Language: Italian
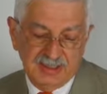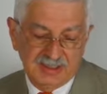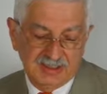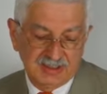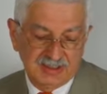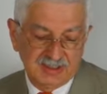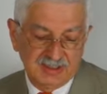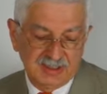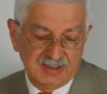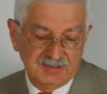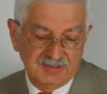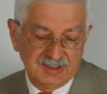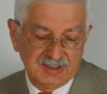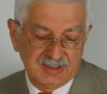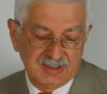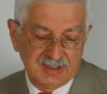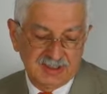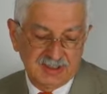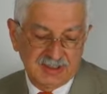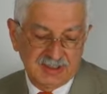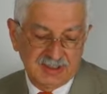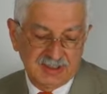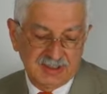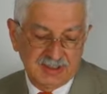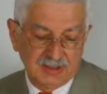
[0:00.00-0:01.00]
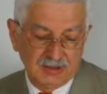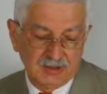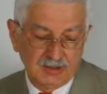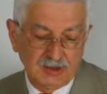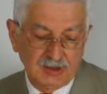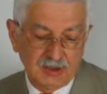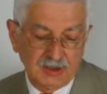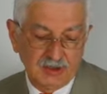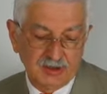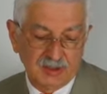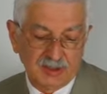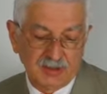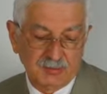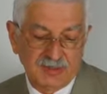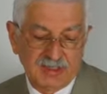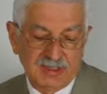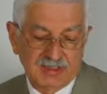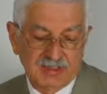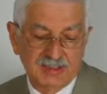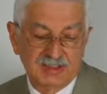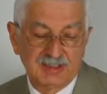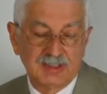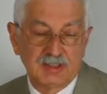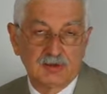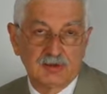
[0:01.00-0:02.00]
e attiva del territorio da
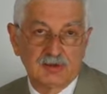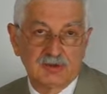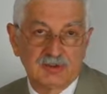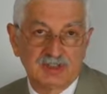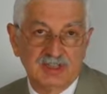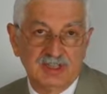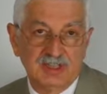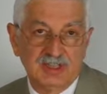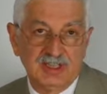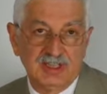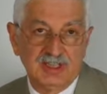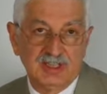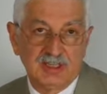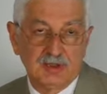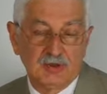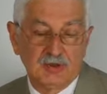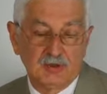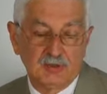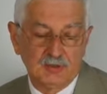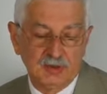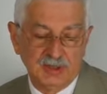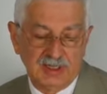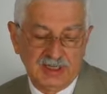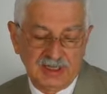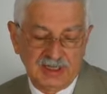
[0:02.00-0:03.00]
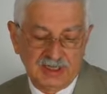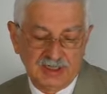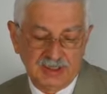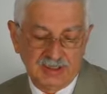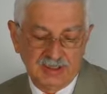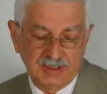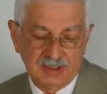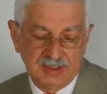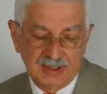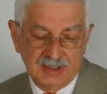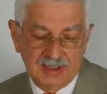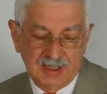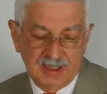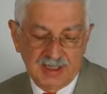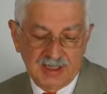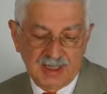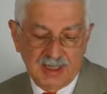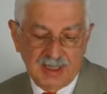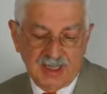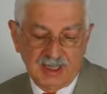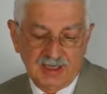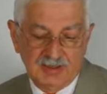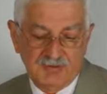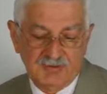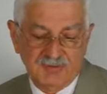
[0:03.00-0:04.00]
parte dei consiglieri comunali,
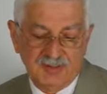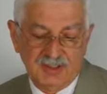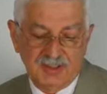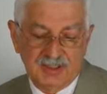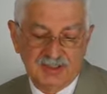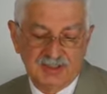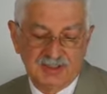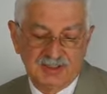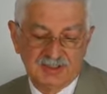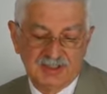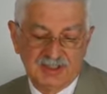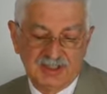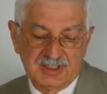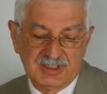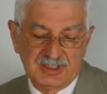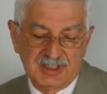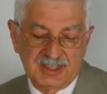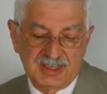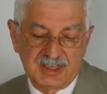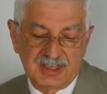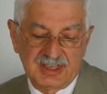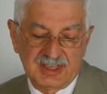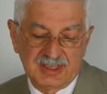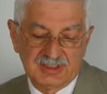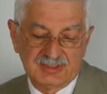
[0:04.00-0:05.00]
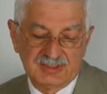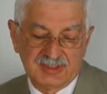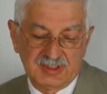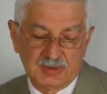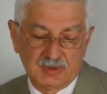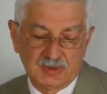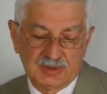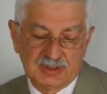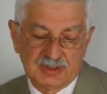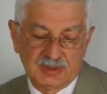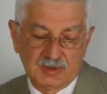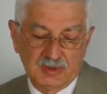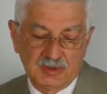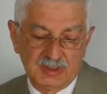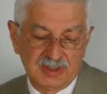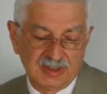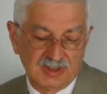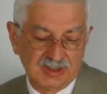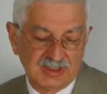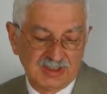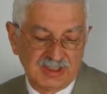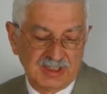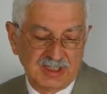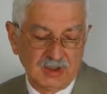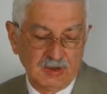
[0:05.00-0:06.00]
al fine di segnalare situazioni
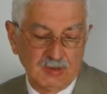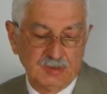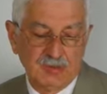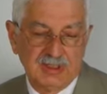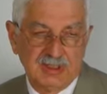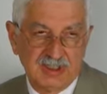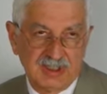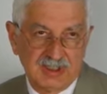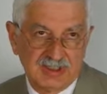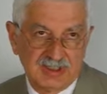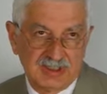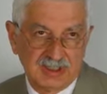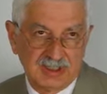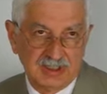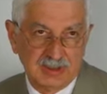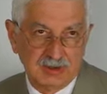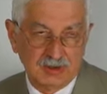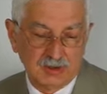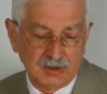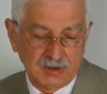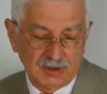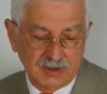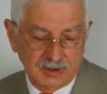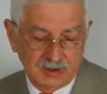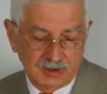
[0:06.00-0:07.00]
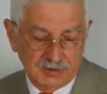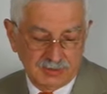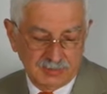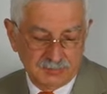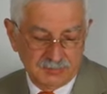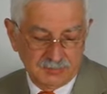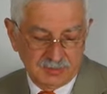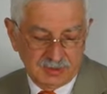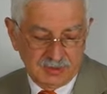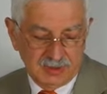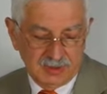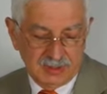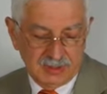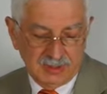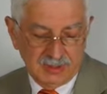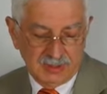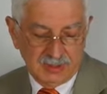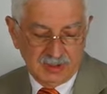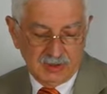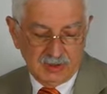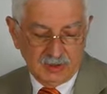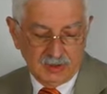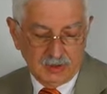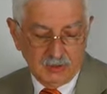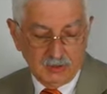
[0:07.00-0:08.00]
insalubre del territorio.
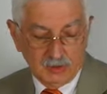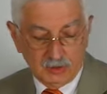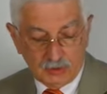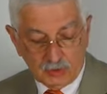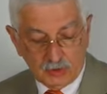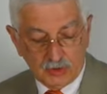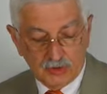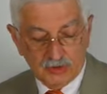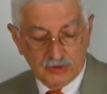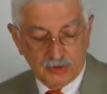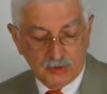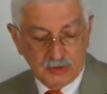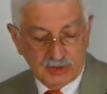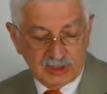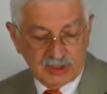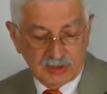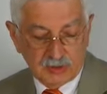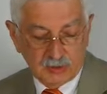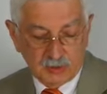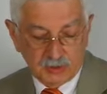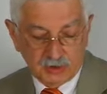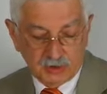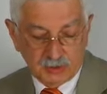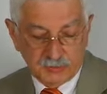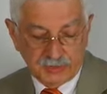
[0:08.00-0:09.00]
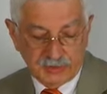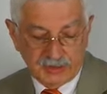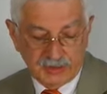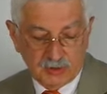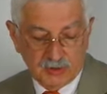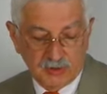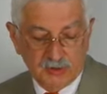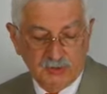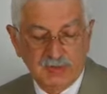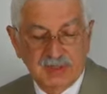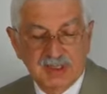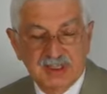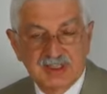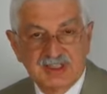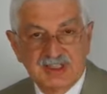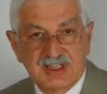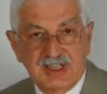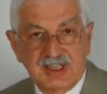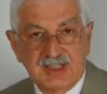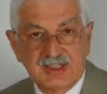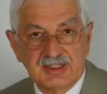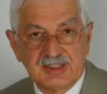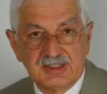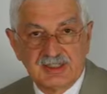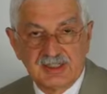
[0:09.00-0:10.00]
Un corso gratuito per i
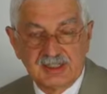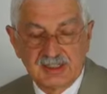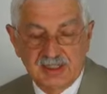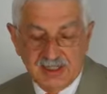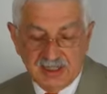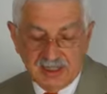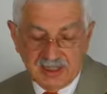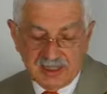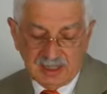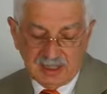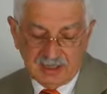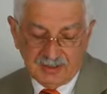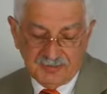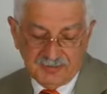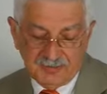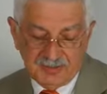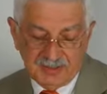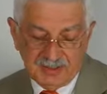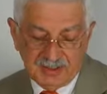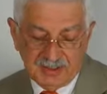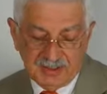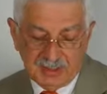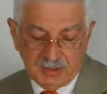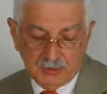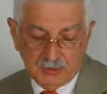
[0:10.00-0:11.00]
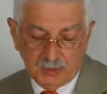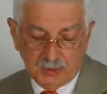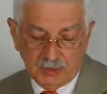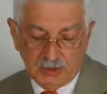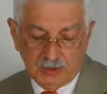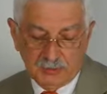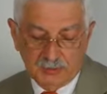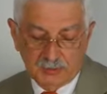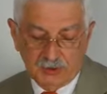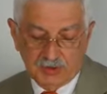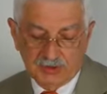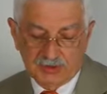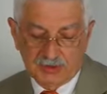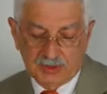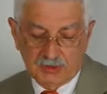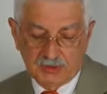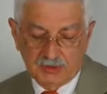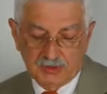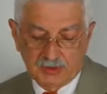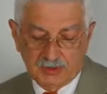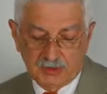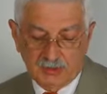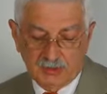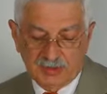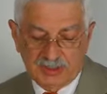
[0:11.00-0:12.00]
commercianti, affinché tutti possano
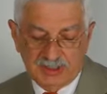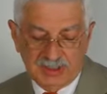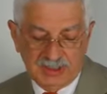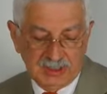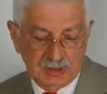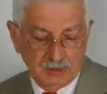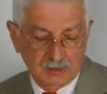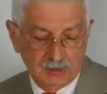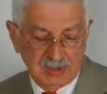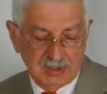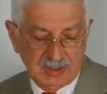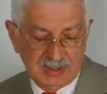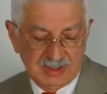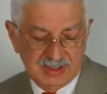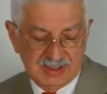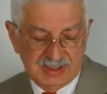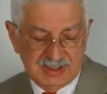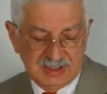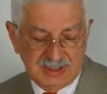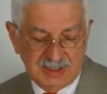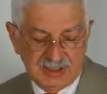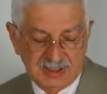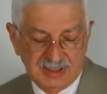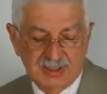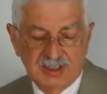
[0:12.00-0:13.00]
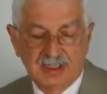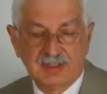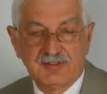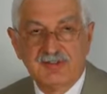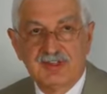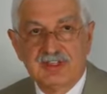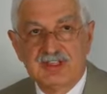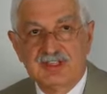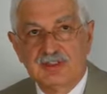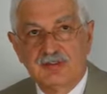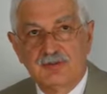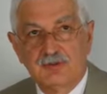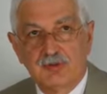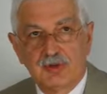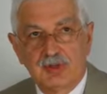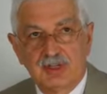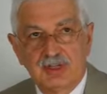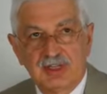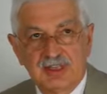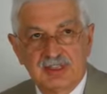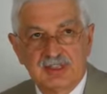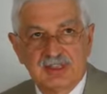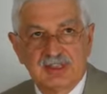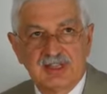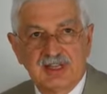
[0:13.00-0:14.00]
scoprire e utilizzare i servizi
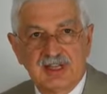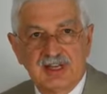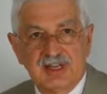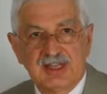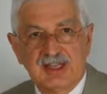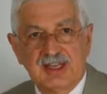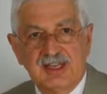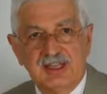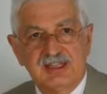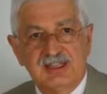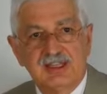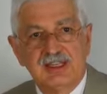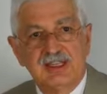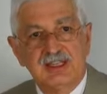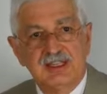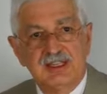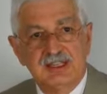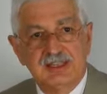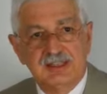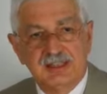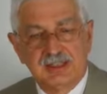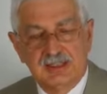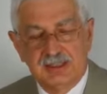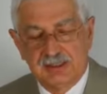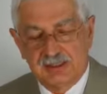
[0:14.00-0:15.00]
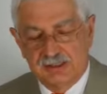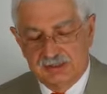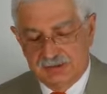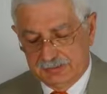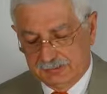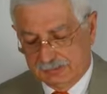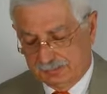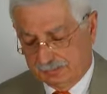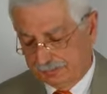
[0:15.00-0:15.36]
forniti dalla rete internet